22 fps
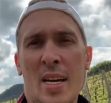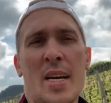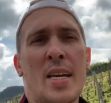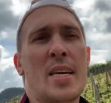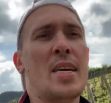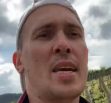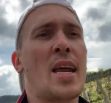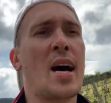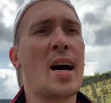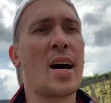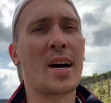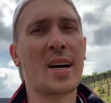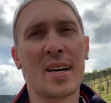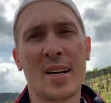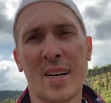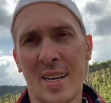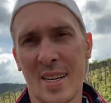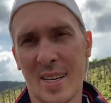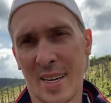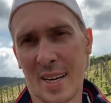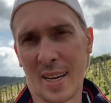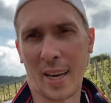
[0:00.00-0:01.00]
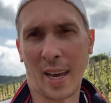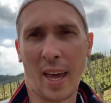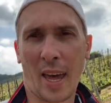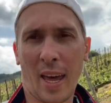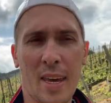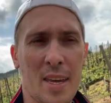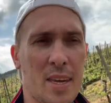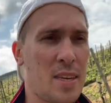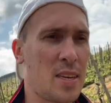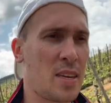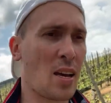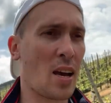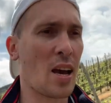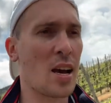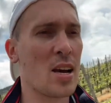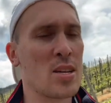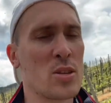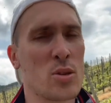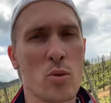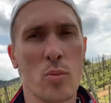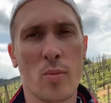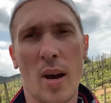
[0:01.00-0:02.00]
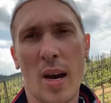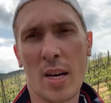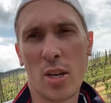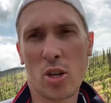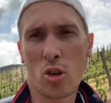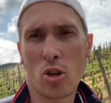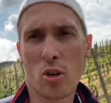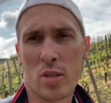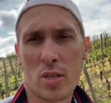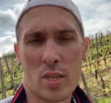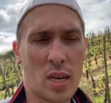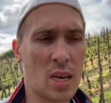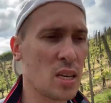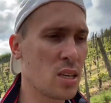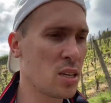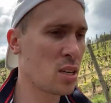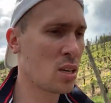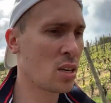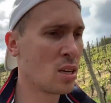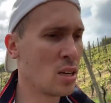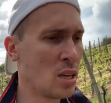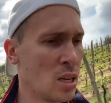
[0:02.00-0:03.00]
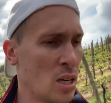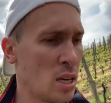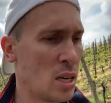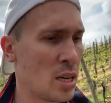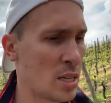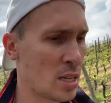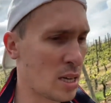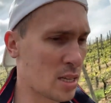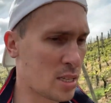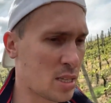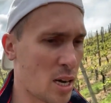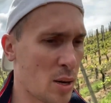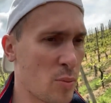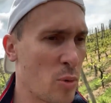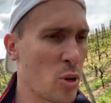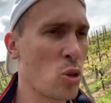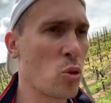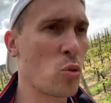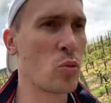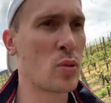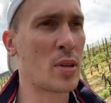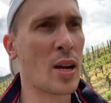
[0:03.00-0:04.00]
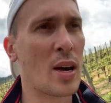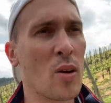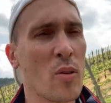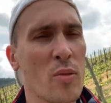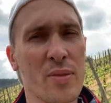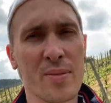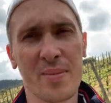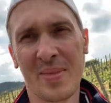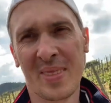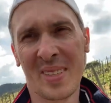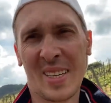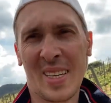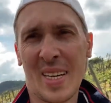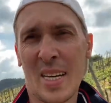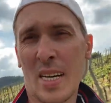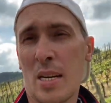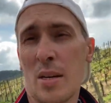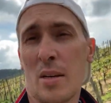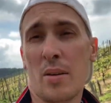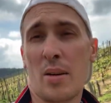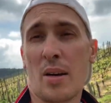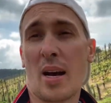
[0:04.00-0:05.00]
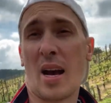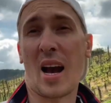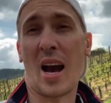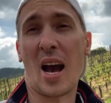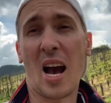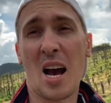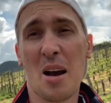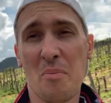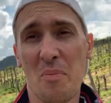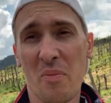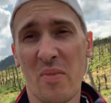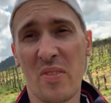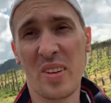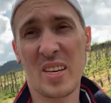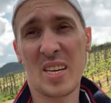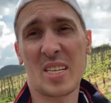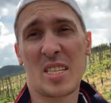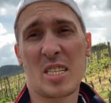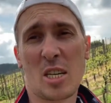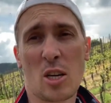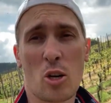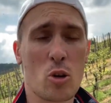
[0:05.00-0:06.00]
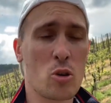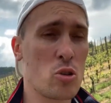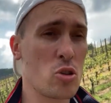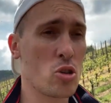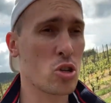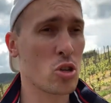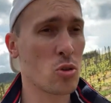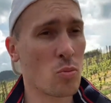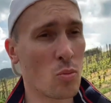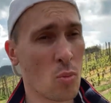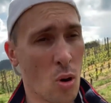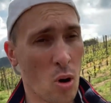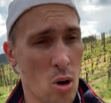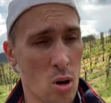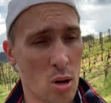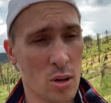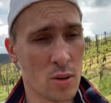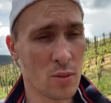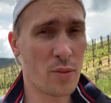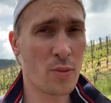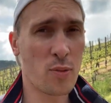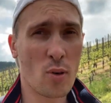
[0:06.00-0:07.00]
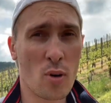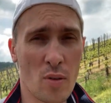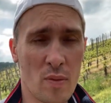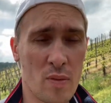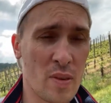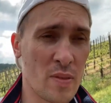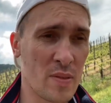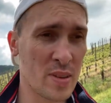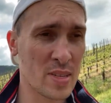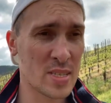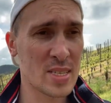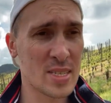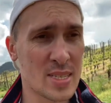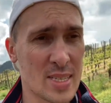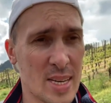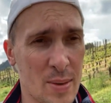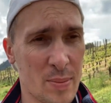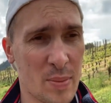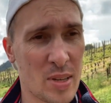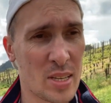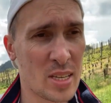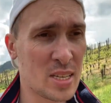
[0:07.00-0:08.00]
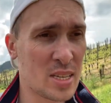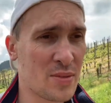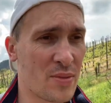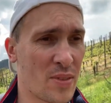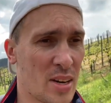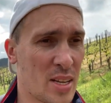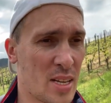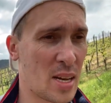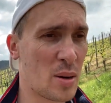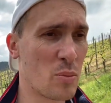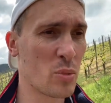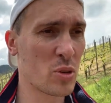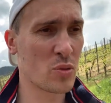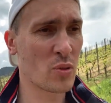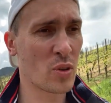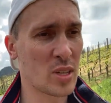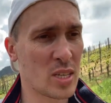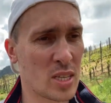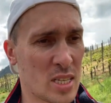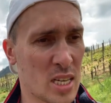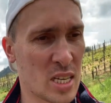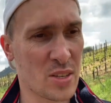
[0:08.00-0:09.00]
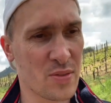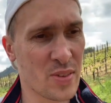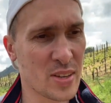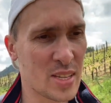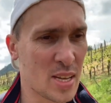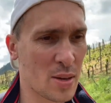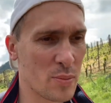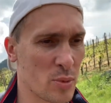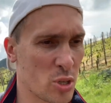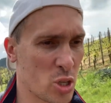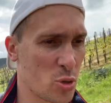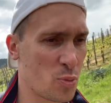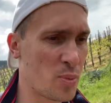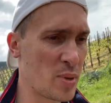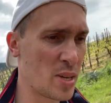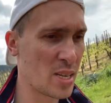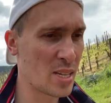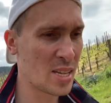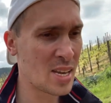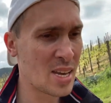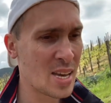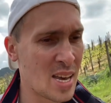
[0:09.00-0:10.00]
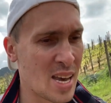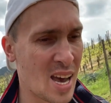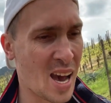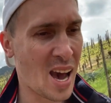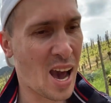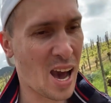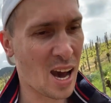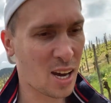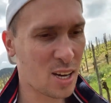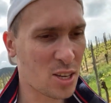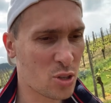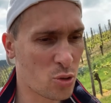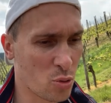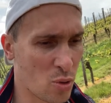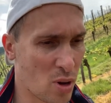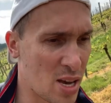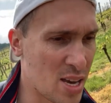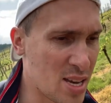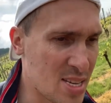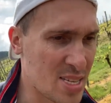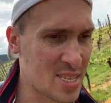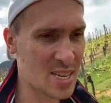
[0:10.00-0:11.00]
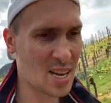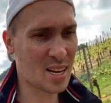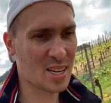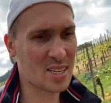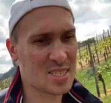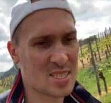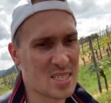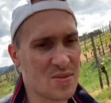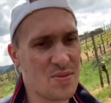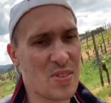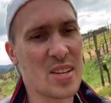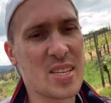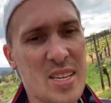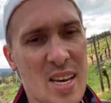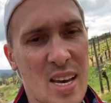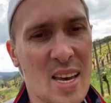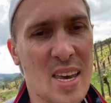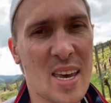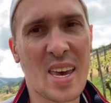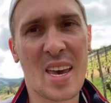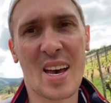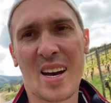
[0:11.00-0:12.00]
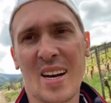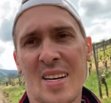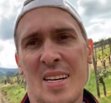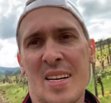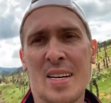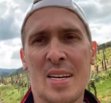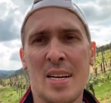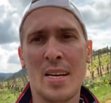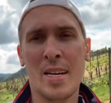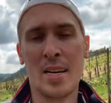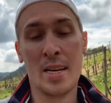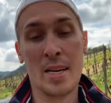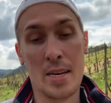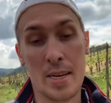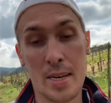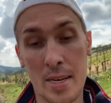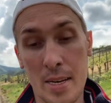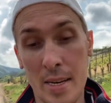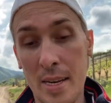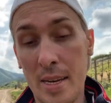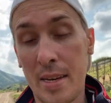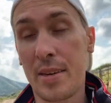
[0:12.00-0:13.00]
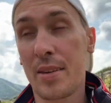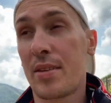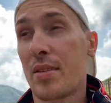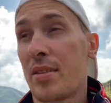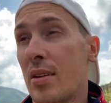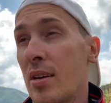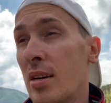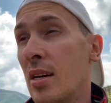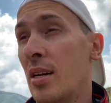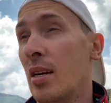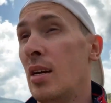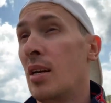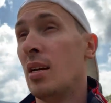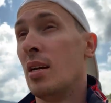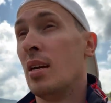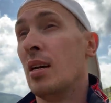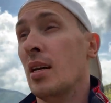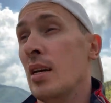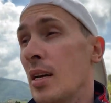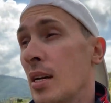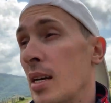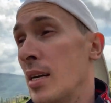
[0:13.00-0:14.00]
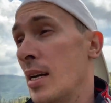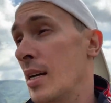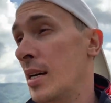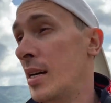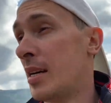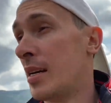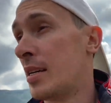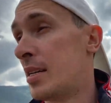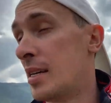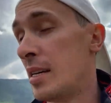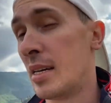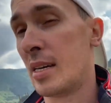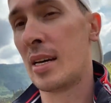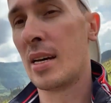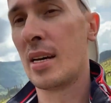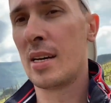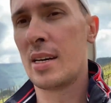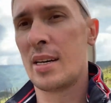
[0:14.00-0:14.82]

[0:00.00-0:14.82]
nach Rech, also Malchors Rech. Das kann man gut laufen haben wir theoretisch morgen vor. Wir wissen es aber nicht, weil da muss wirklich das Wetter mitspielen. Aktuell sagt das Wetter eher nicht. Wobei